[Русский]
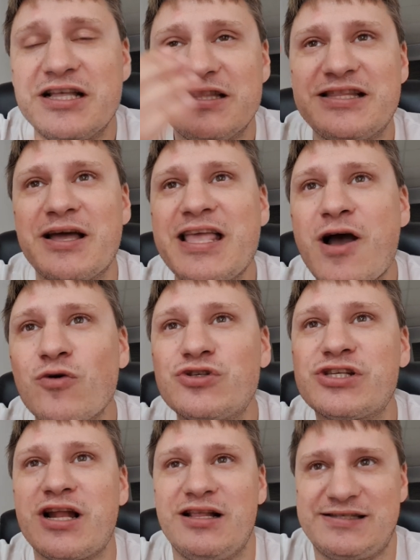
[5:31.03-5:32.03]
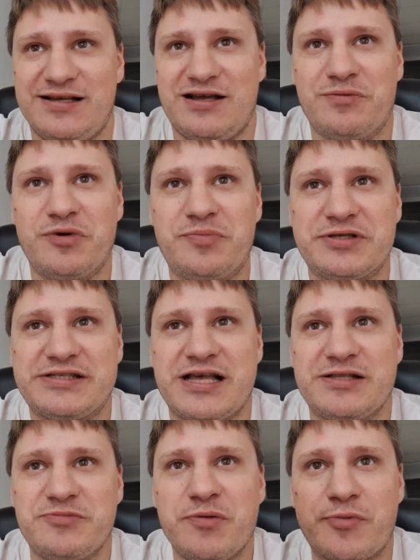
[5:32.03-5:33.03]
Да я усрался как бы
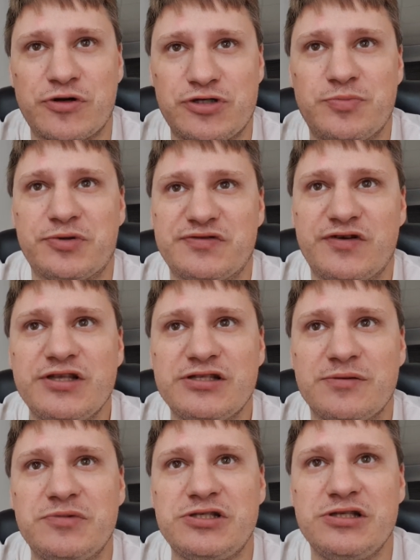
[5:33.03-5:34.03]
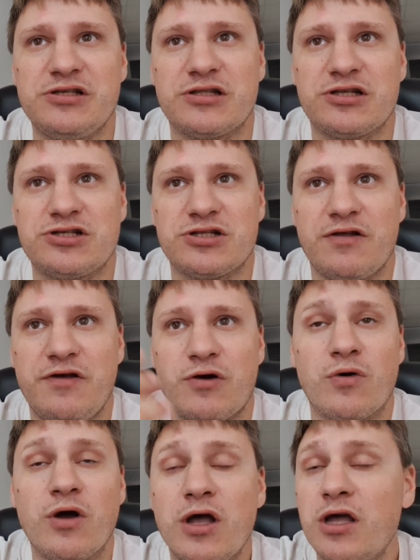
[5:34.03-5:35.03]
писать. Мне проще позвонить, объяснить это человеку.